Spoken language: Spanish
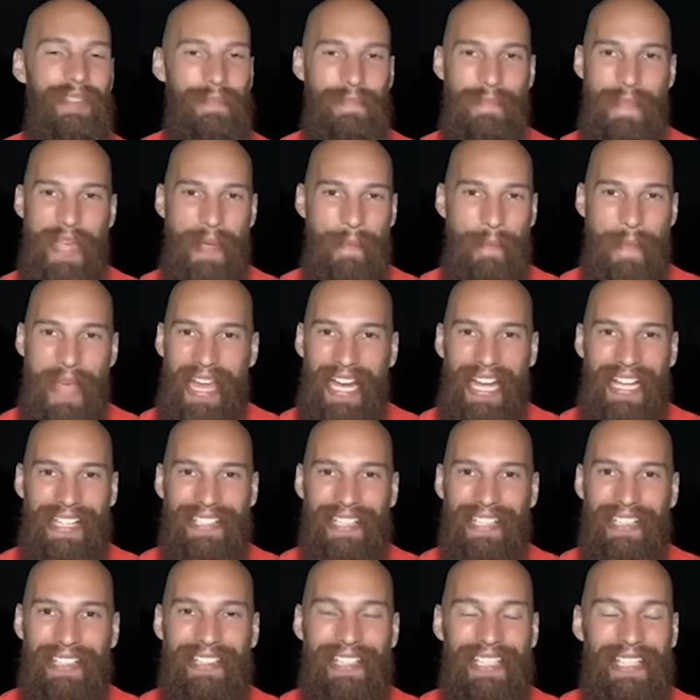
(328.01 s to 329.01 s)
Me mega
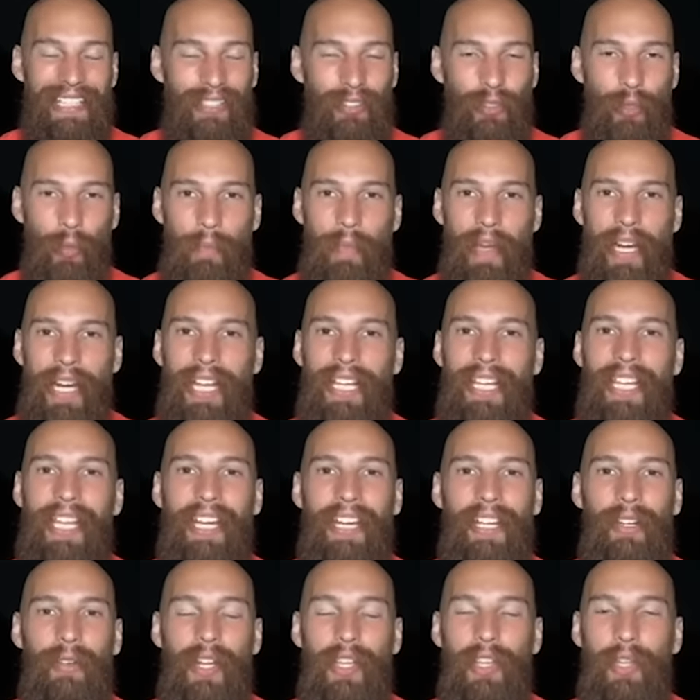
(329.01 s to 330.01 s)
sentí súper
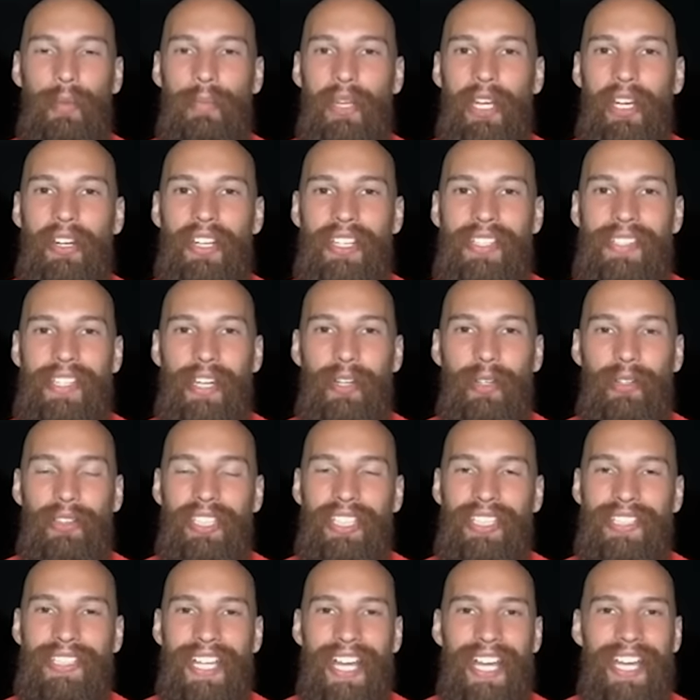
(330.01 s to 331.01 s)
alegre cuando me esta
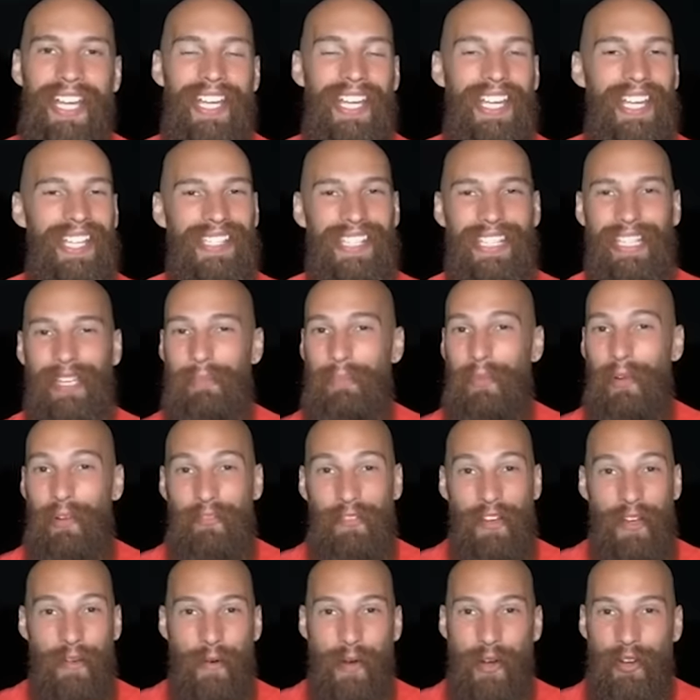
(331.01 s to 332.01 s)
noticia. Así que por
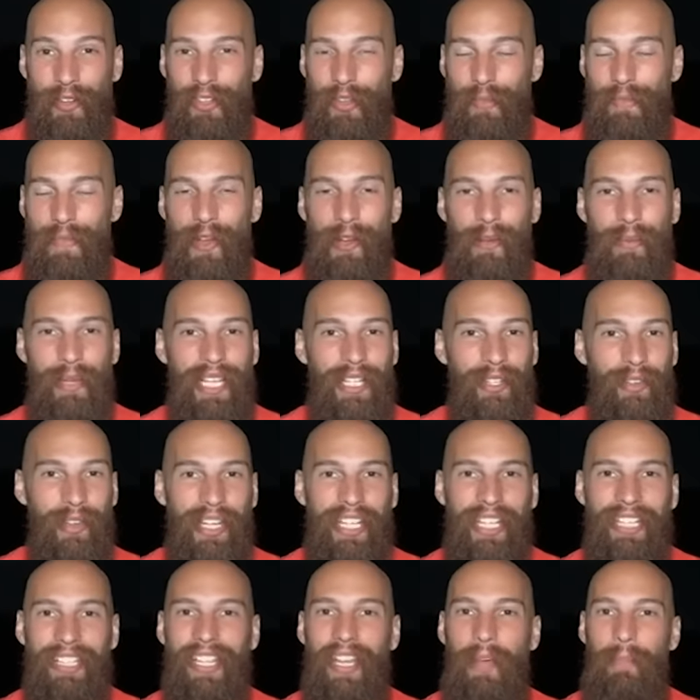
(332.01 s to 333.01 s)
favor no me olviden, no
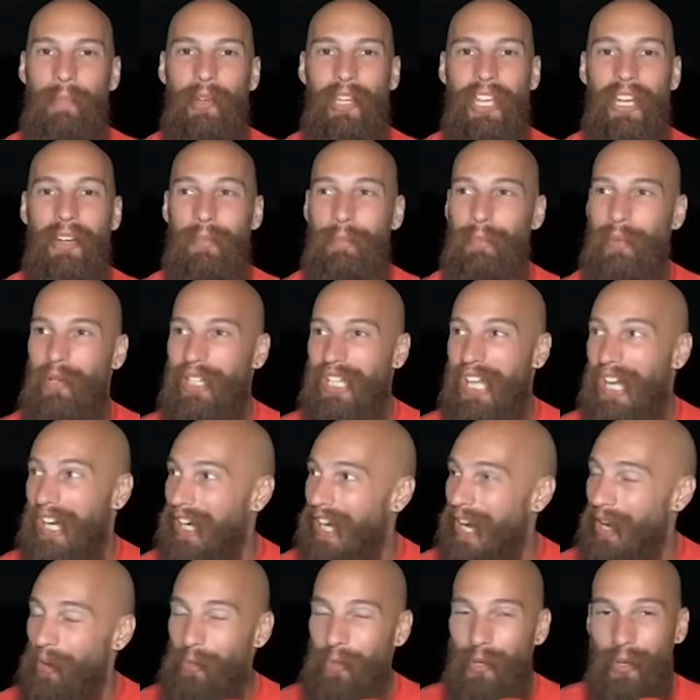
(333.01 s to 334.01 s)
dejen de apoyarme porque
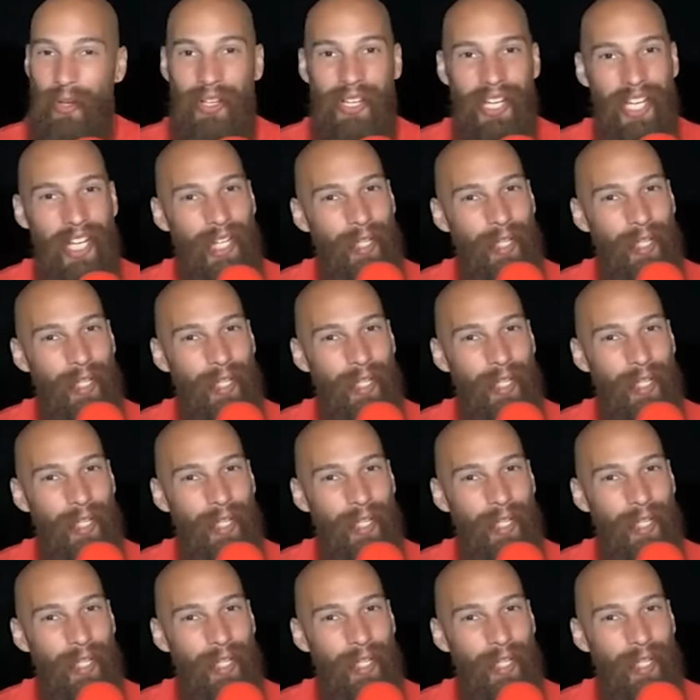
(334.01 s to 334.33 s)
acá uno